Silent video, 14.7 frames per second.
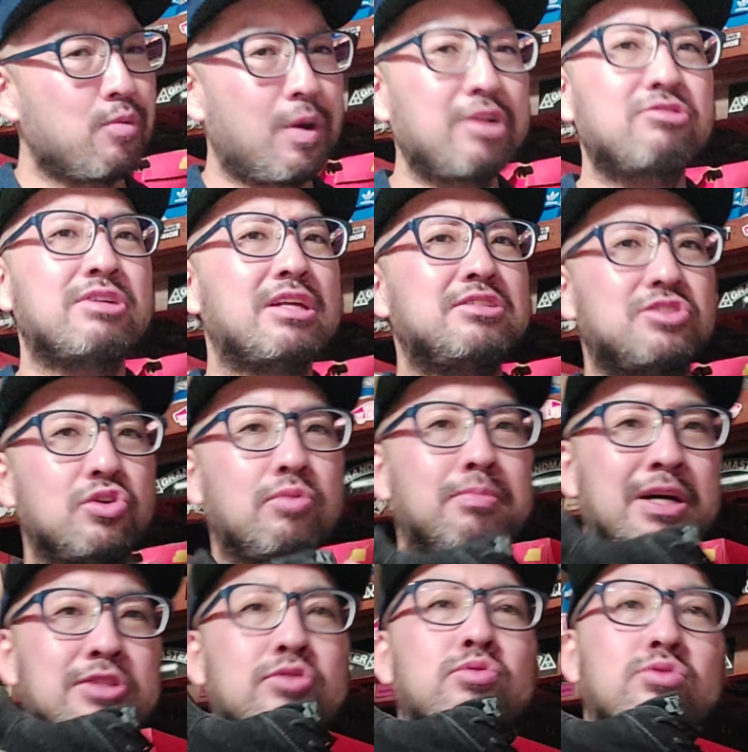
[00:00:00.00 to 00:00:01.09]
悪くないんですよ、
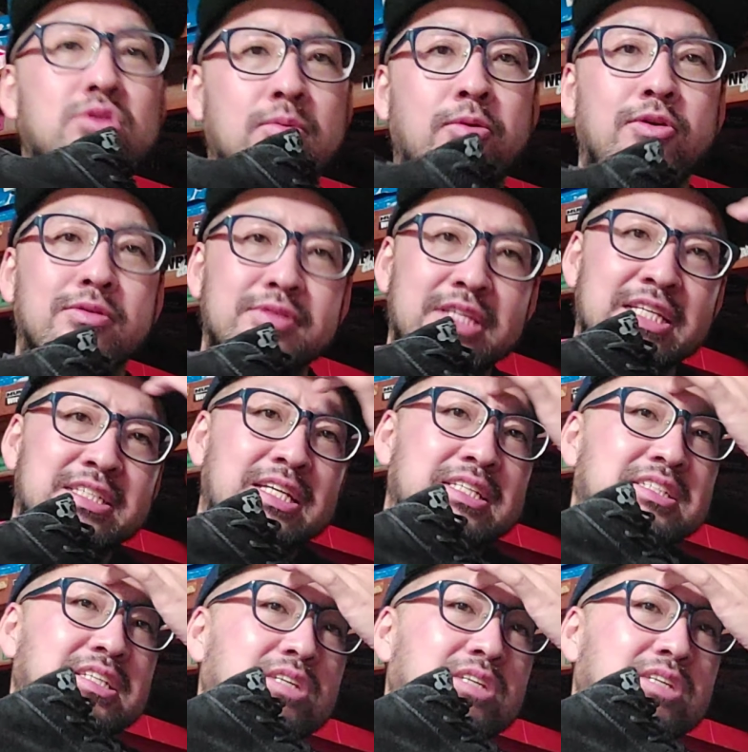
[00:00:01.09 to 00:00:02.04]
マットフットも。デザイン